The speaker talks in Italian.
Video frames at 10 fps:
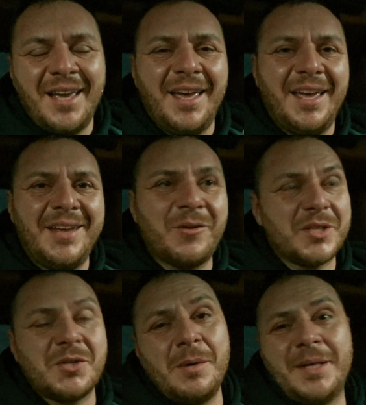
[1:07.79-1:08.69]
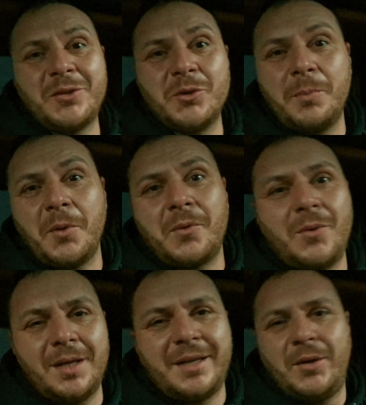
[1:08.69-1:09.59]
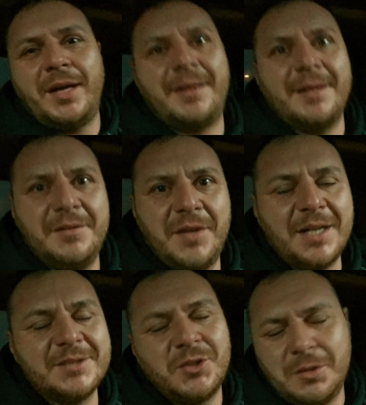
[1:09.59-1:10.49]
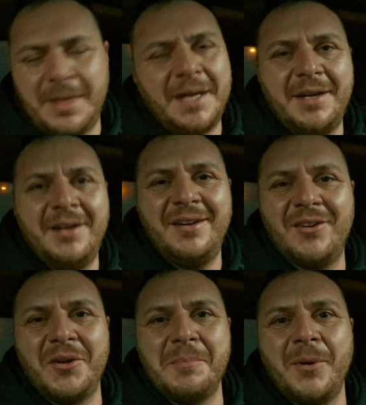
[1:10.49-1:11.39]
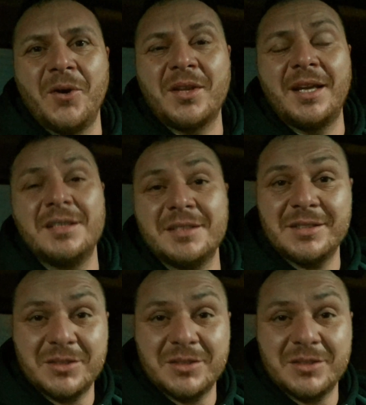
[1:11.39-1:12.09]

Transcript: e in questo momento dopo qualche oretta di viaggio, ma non importa,